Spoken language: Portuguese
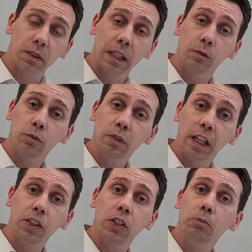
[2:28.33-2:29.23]
é de um
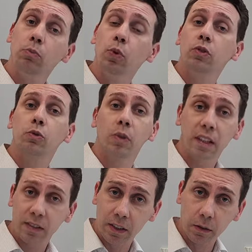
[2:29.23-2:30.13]
dente muito
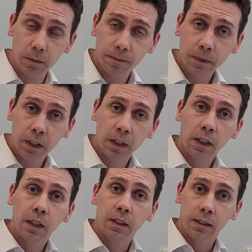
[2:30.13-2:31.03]
escurecido,
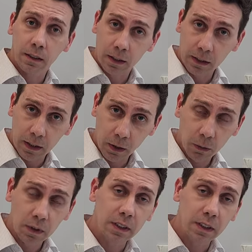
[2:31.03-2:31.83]
entendeu?